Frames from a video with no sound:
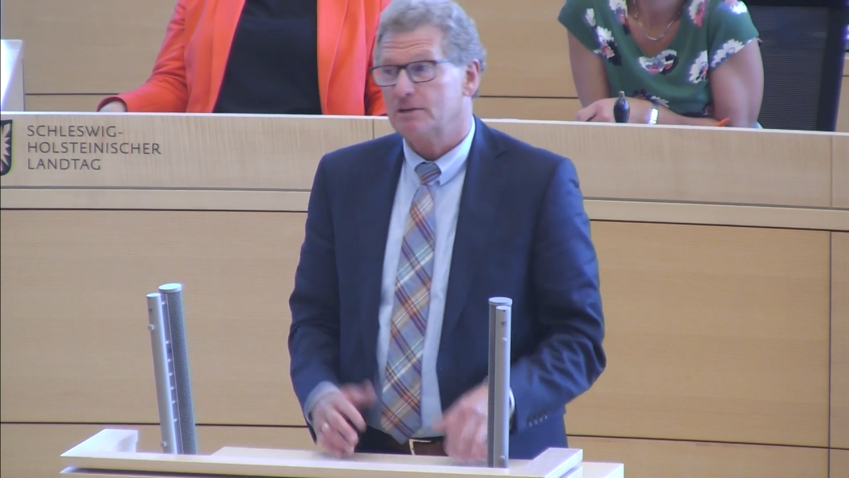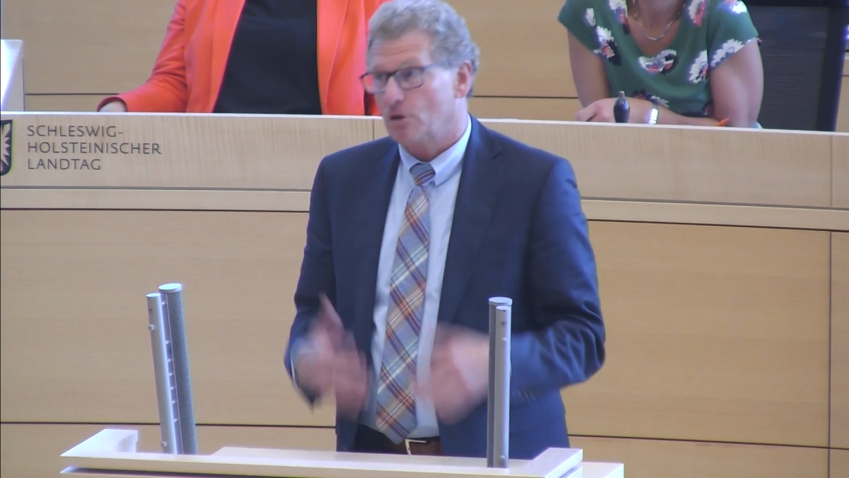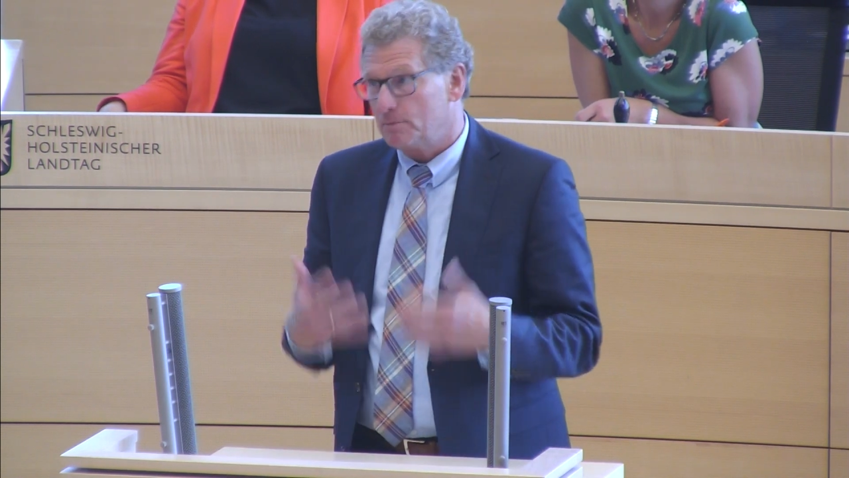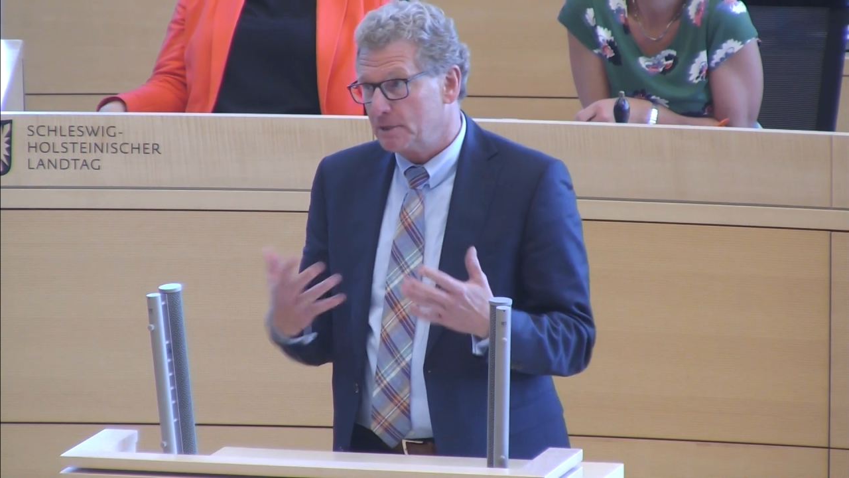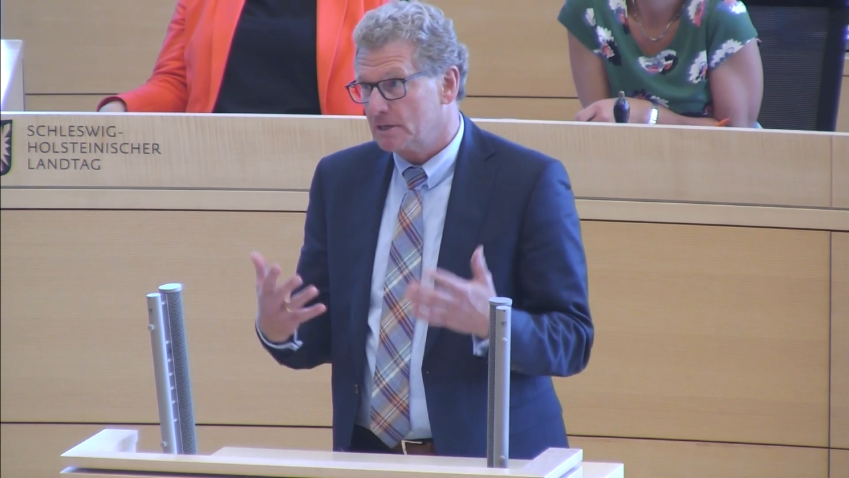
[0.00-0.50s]
die
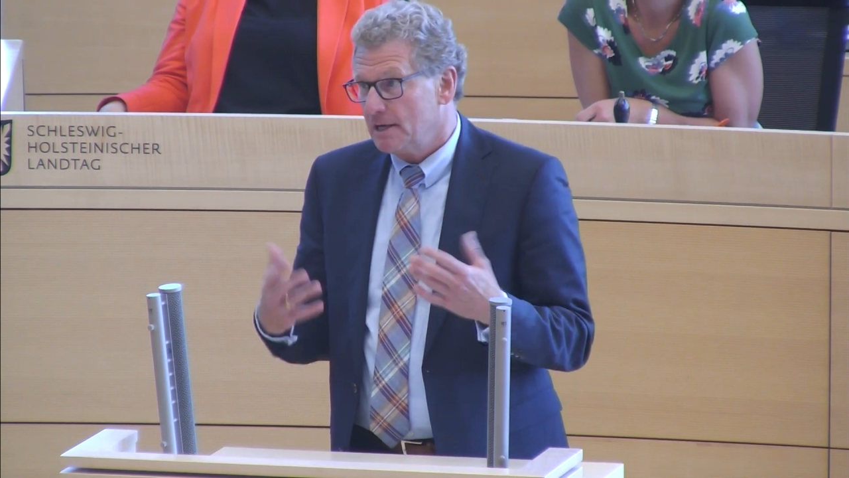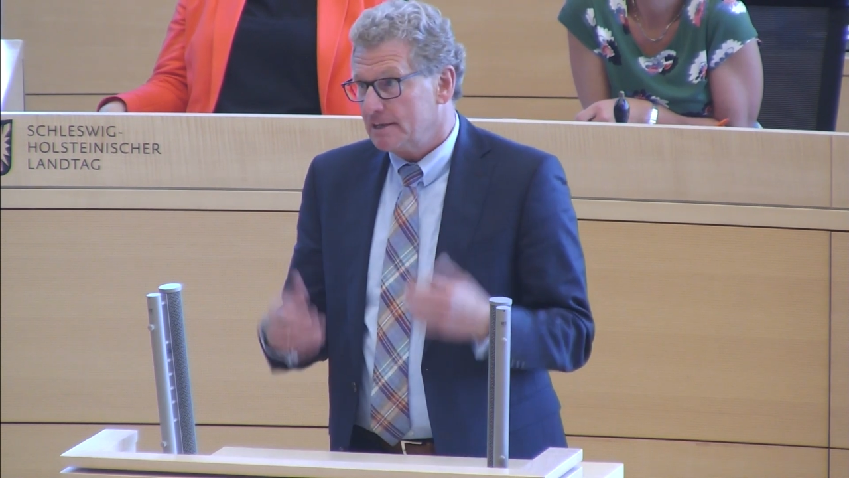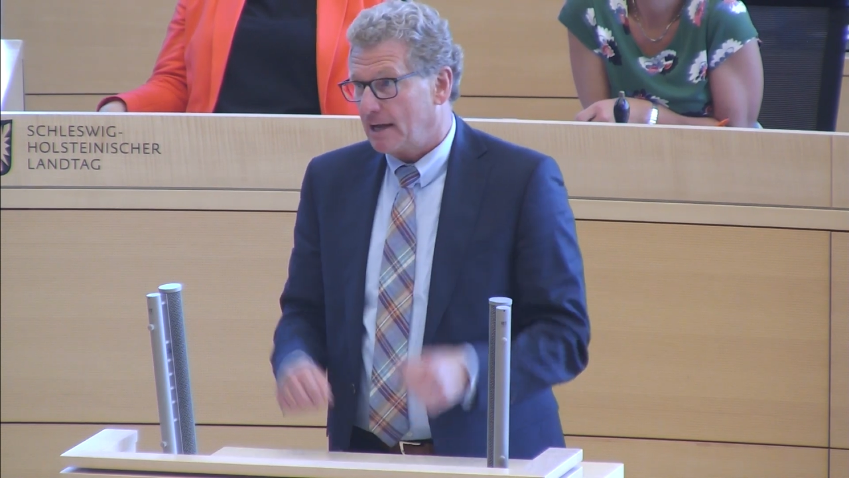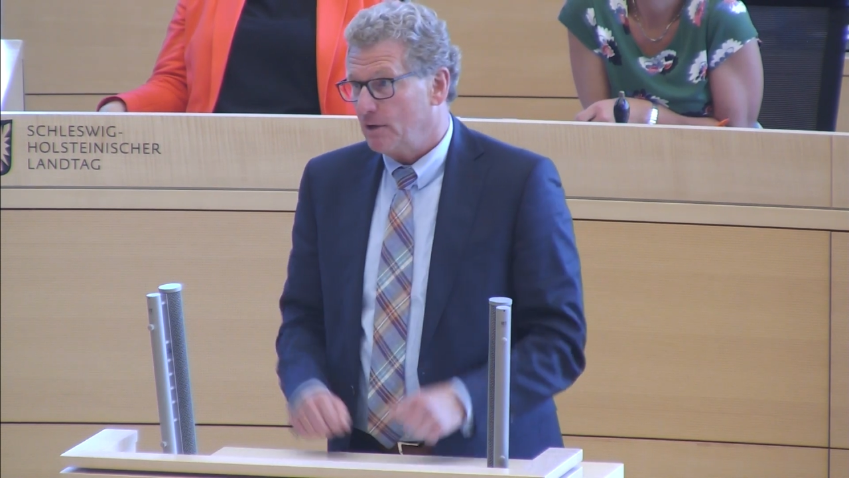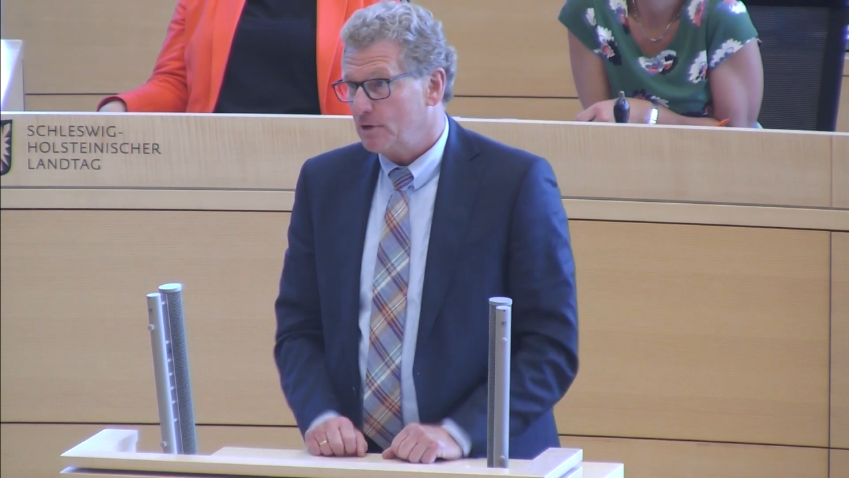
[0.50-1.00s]
dann doch
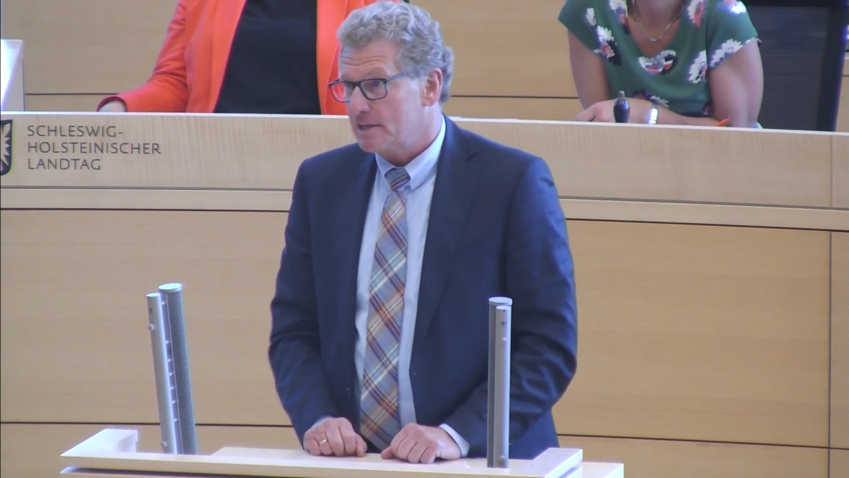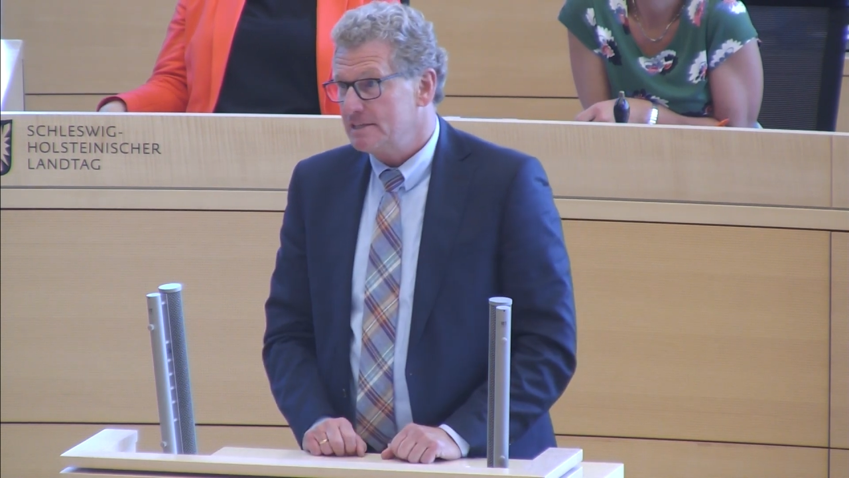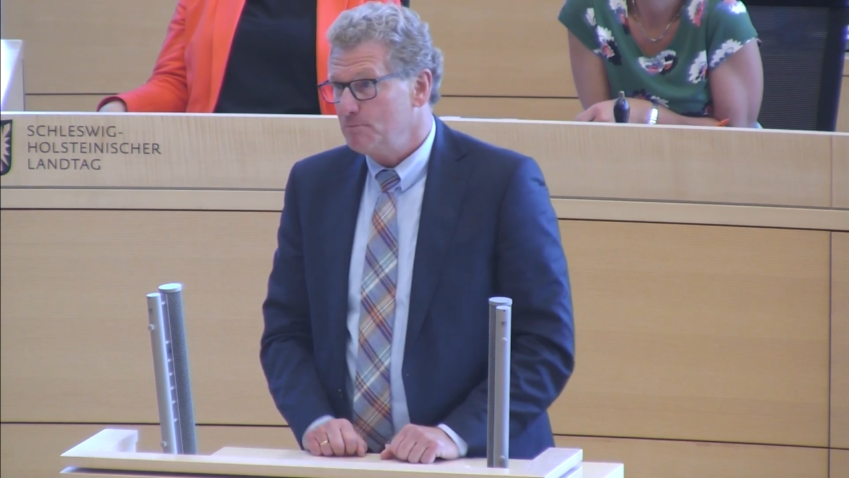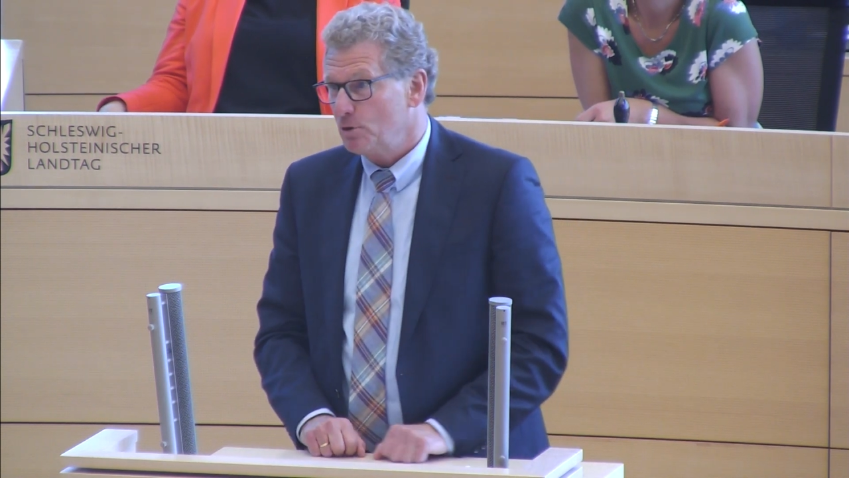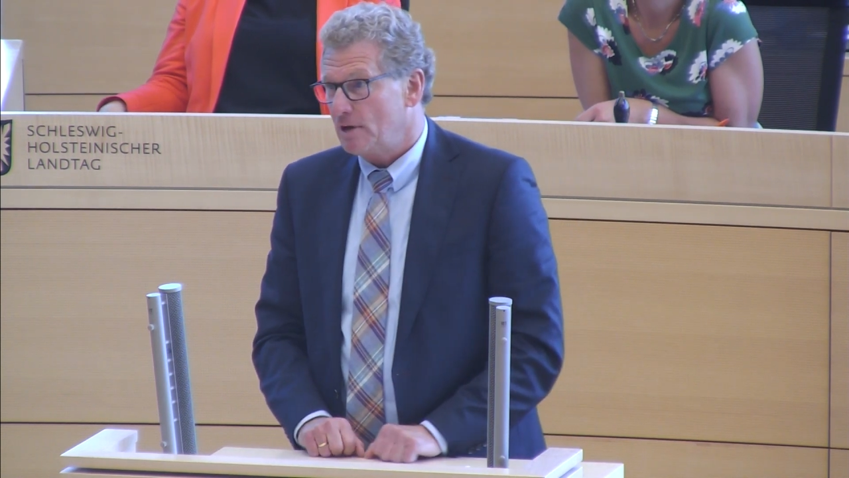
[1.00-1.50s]
mit
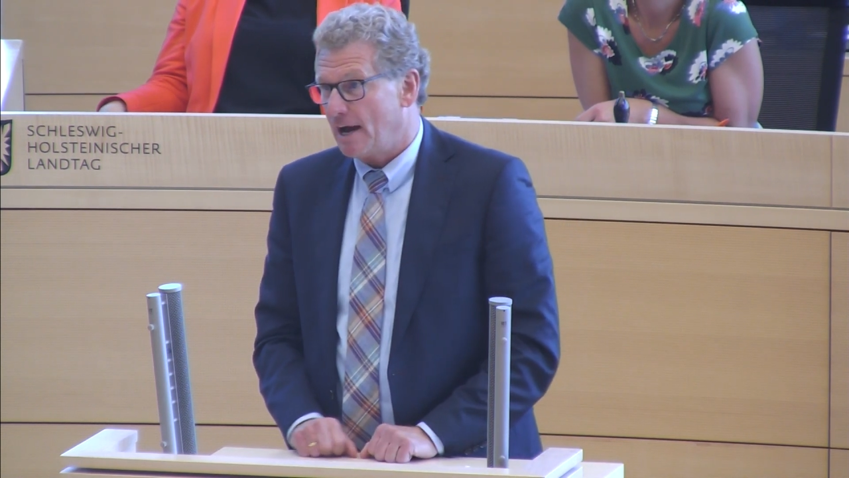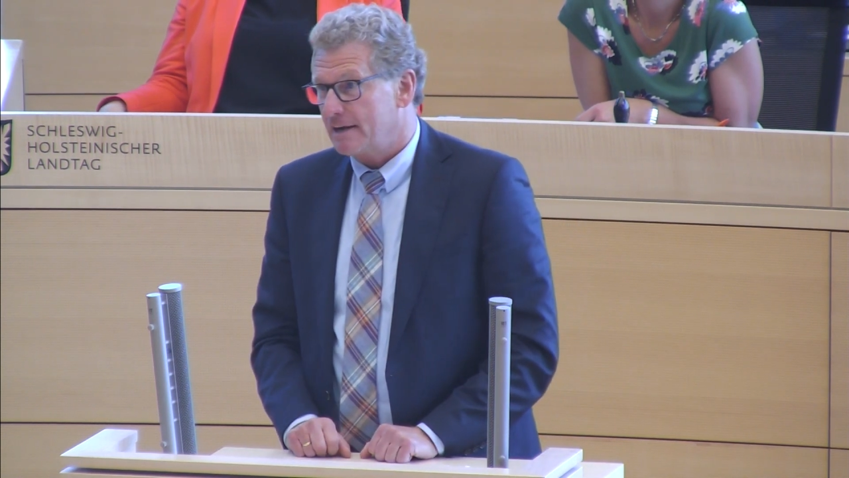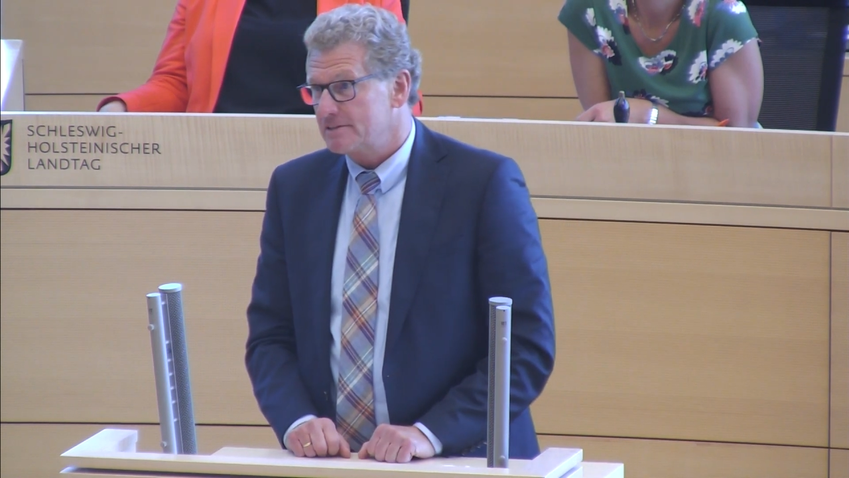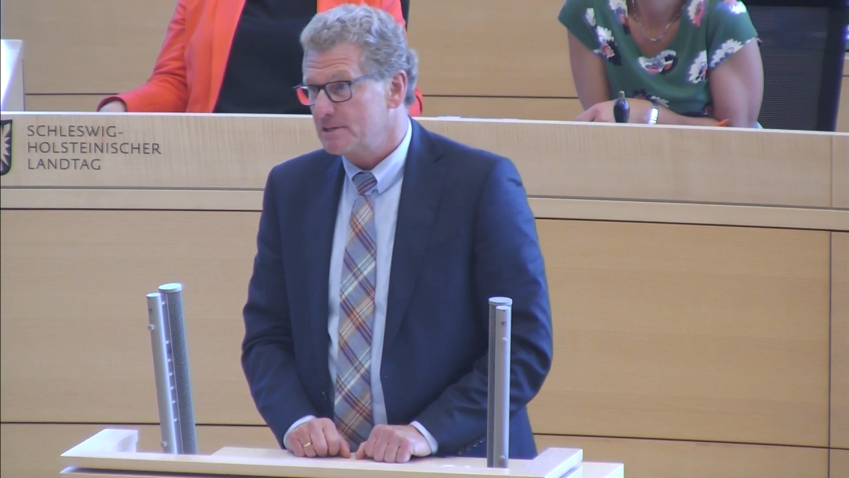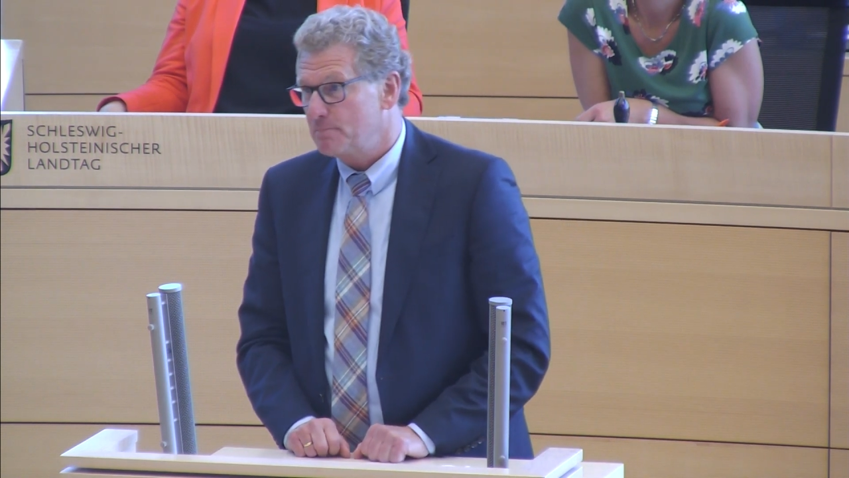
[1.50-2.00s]

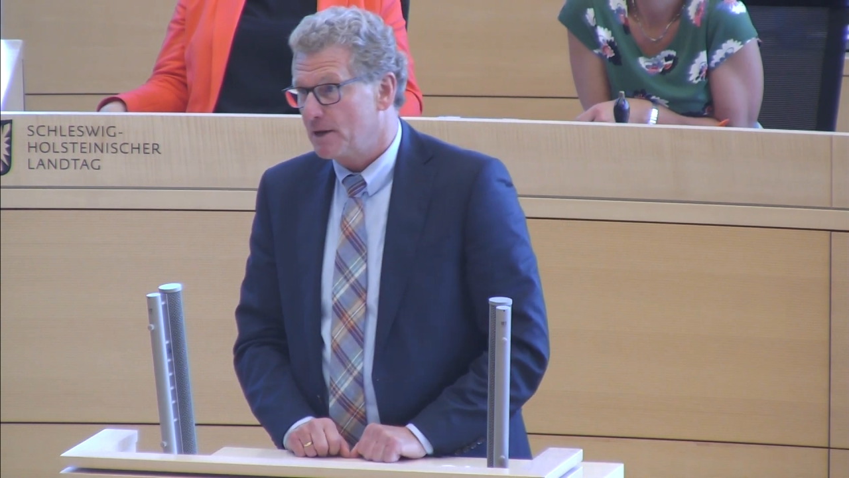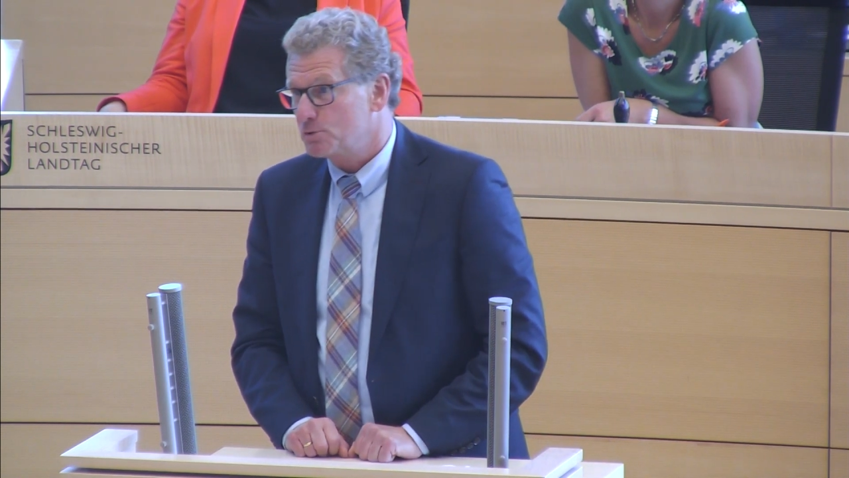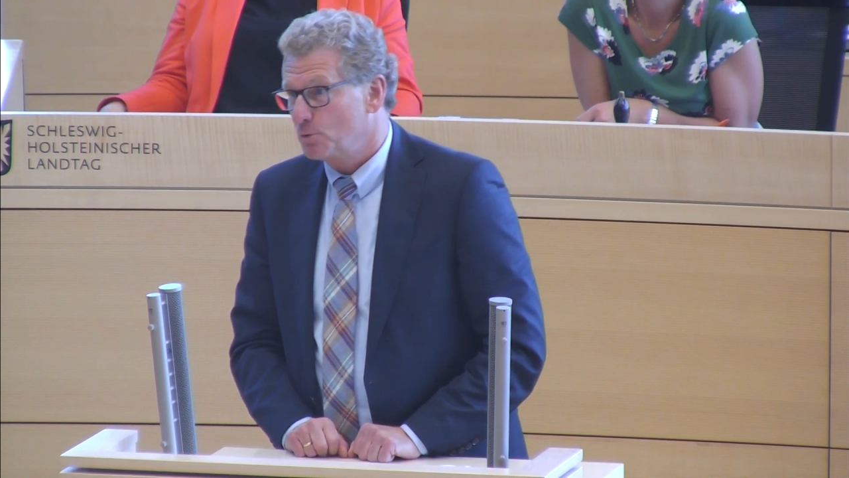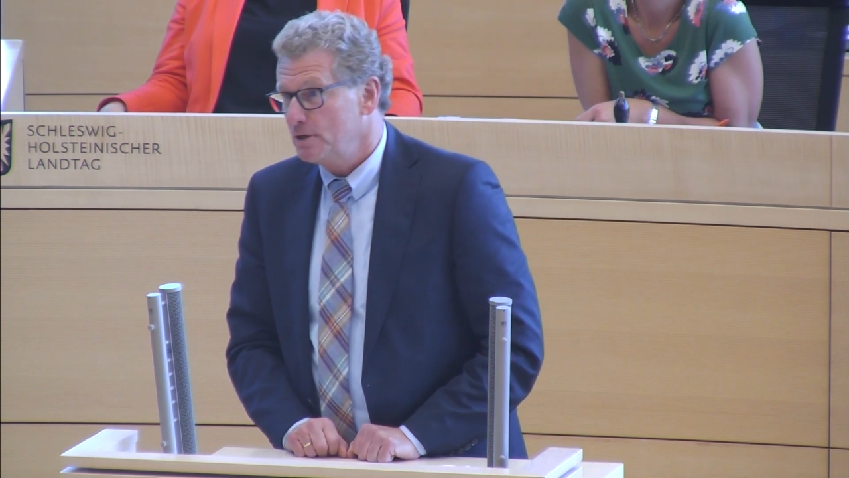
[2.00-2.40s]
387